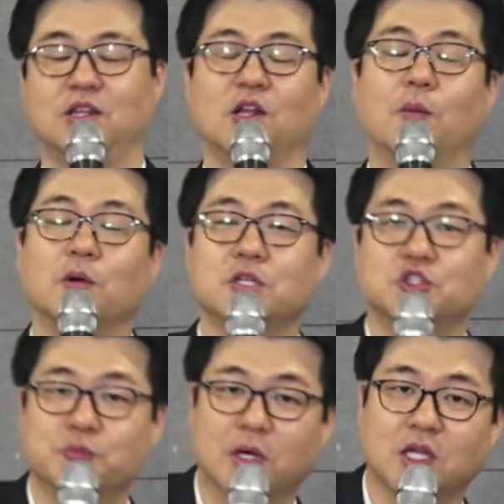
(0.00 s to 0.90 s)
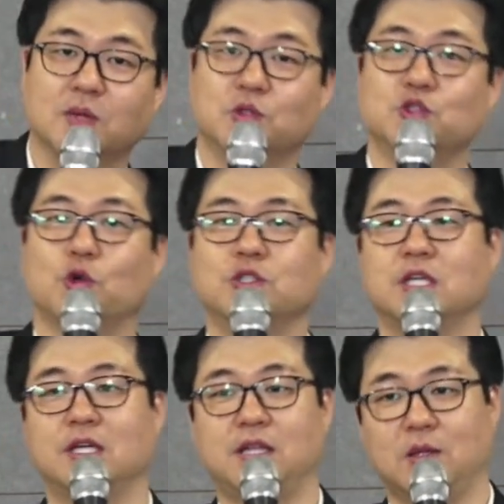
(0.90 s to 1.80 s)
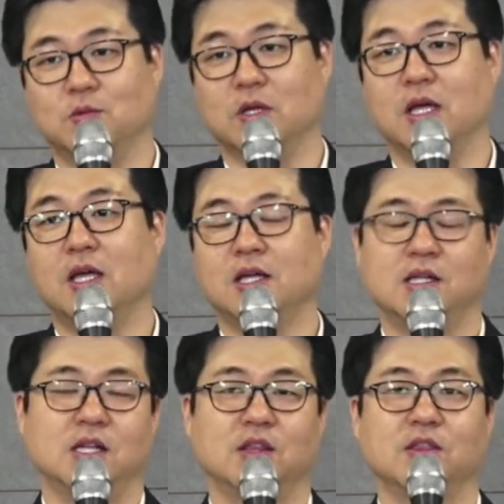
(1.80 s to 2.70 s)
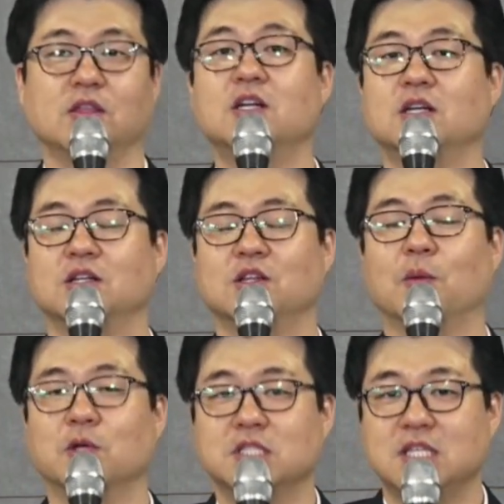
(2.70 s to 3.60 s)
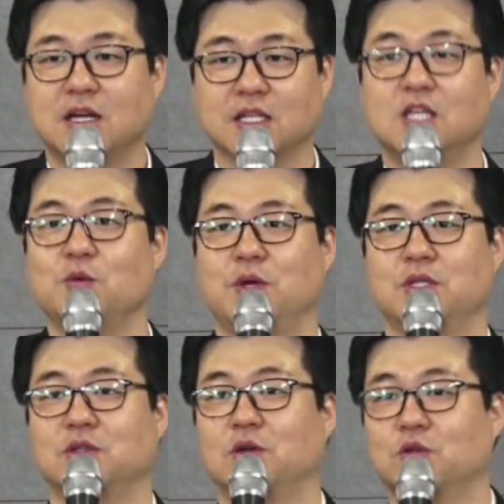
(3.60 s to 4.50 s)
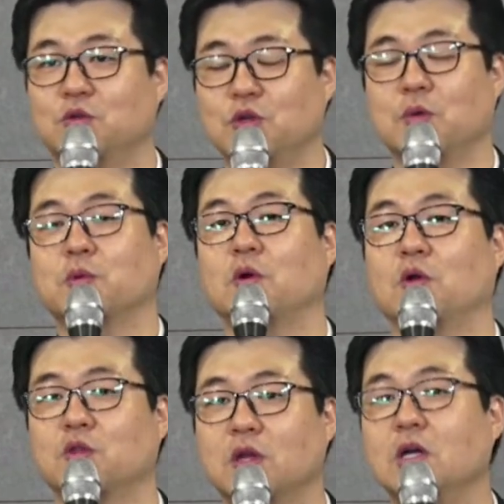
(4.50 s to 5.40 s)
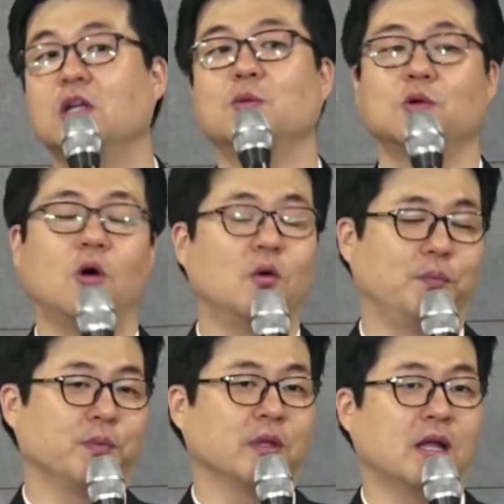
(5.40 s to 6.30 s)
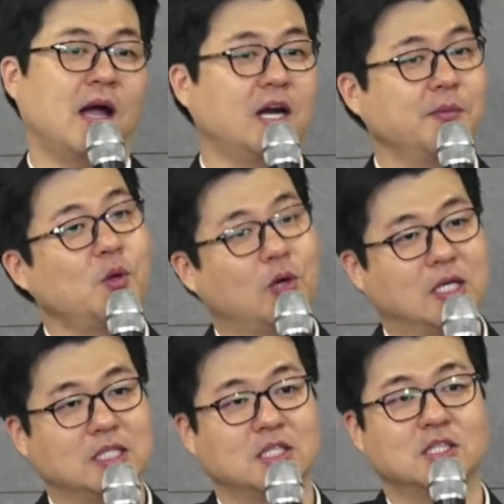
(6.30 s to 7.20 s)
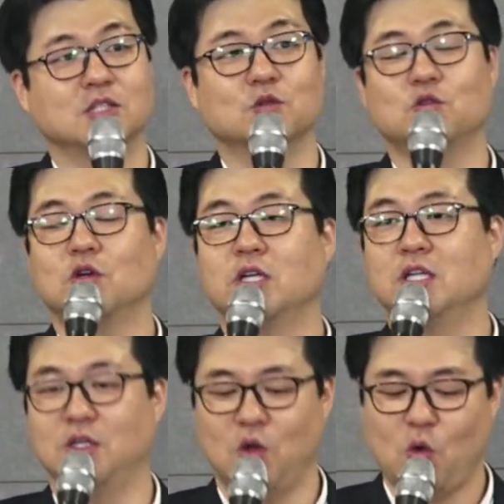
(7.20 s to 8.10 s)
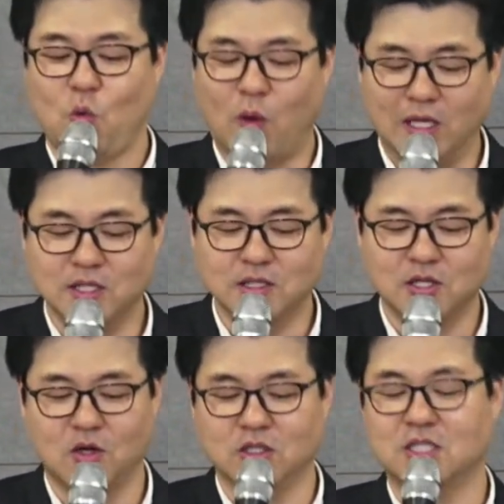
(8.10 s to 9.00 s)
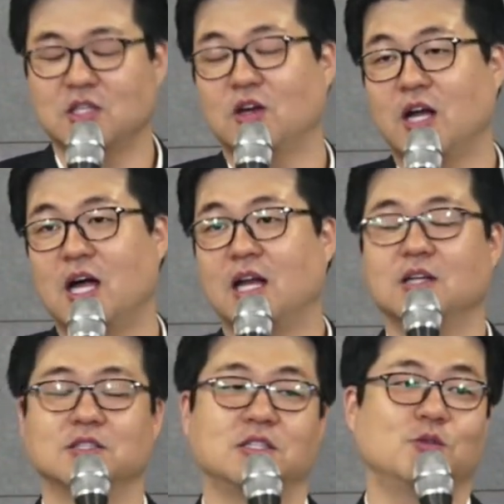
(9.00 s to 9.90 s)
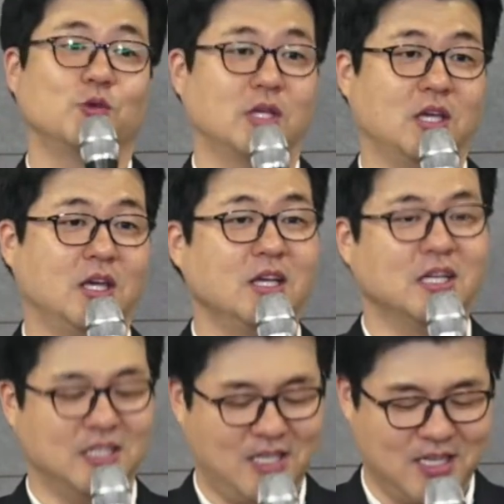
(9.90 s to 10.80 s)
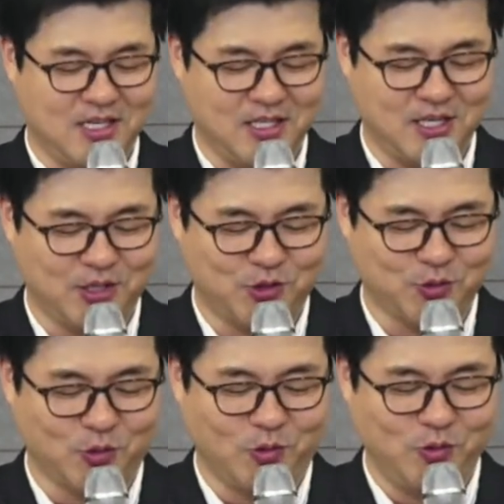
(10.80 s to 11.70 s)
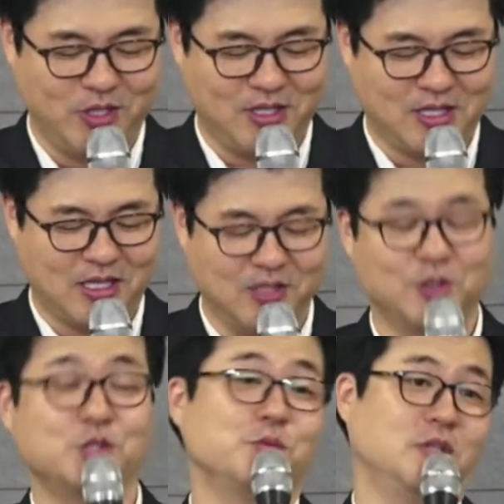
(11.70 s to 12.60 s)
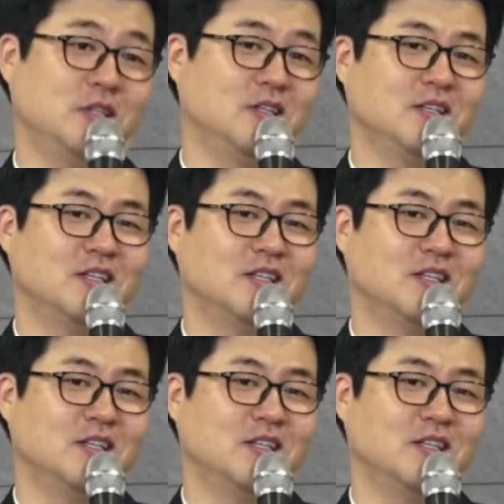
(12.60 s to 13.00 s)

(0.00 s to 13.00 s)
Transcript: 넘어질 수밖에 없는 존재이기 때문에 늘 넘어지지 않기 위해서 두렵고 떨림으로 하나님이 원하시는 구원을 완성시켜라 라는 것을 우리에게 이야기해 주고 있다는 것입니다.